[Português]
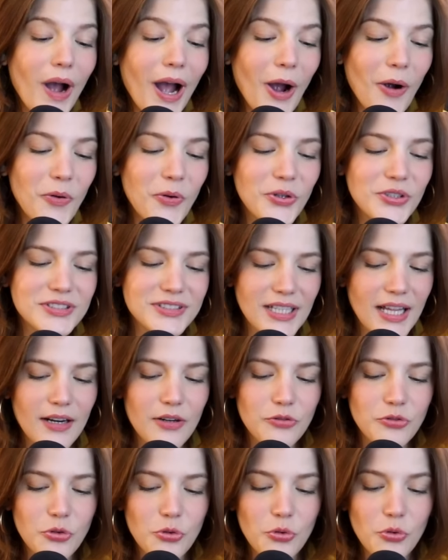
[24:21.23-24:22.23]
Uau,
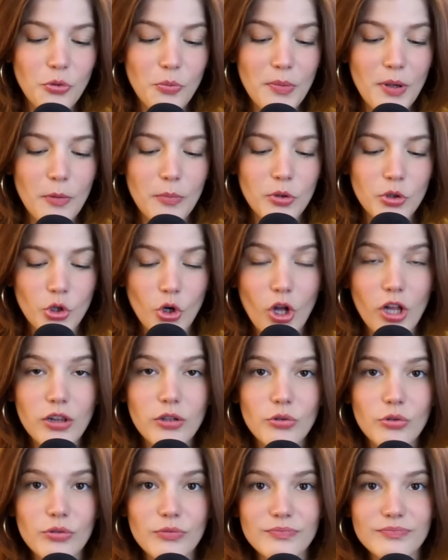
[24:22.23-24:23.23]
gostaram do meu
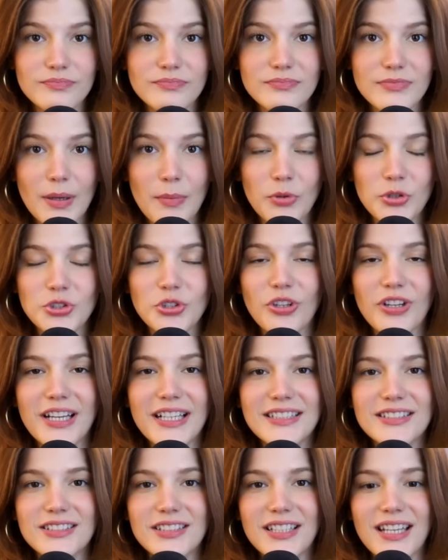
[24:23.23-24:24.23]
monólogo?
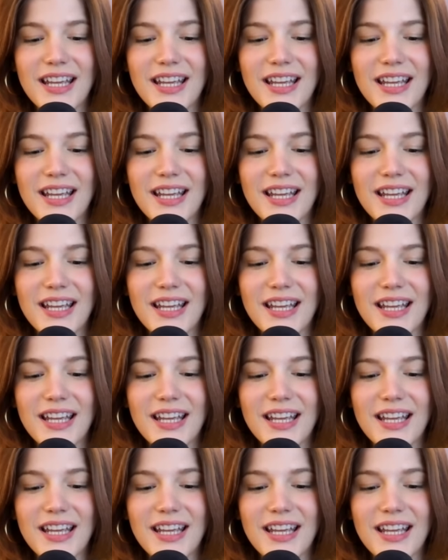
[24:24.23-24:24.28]
emocionante,